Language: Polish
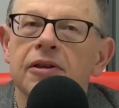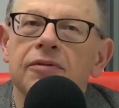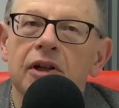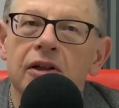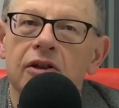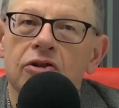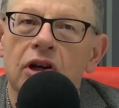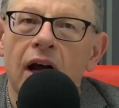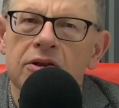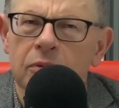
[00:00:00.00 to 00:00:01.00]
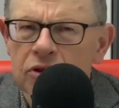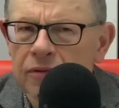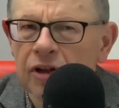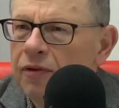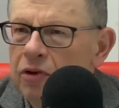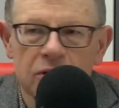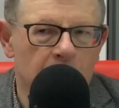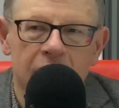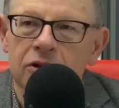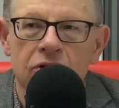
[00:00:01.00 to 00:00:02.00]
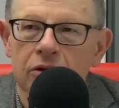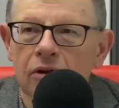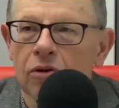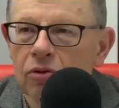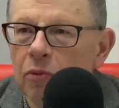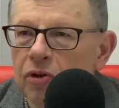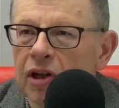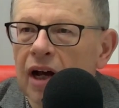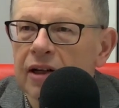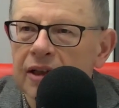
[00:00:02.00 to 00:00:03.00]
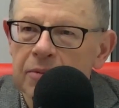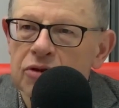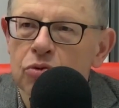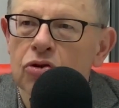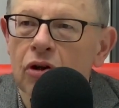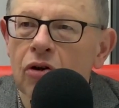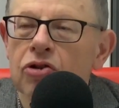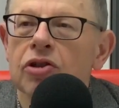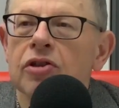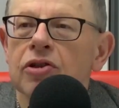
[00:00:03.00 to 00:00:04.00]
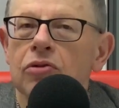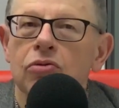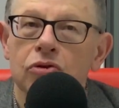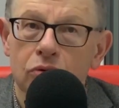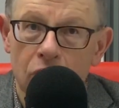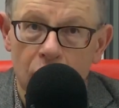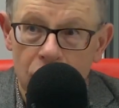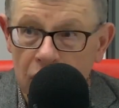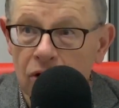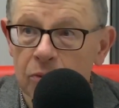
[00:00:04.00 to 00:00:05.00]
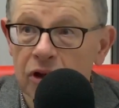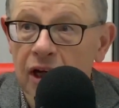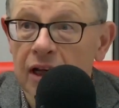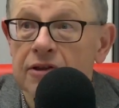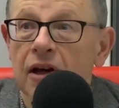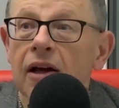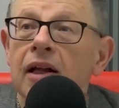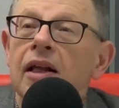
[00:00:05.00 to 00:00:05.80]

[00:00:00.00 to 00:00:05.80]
wielkich szans, bo jeszcze w grę wchodzi praktycznie tylko Rumunia, ale tam jest dużo, gorszy, dużo gorsza komunikacja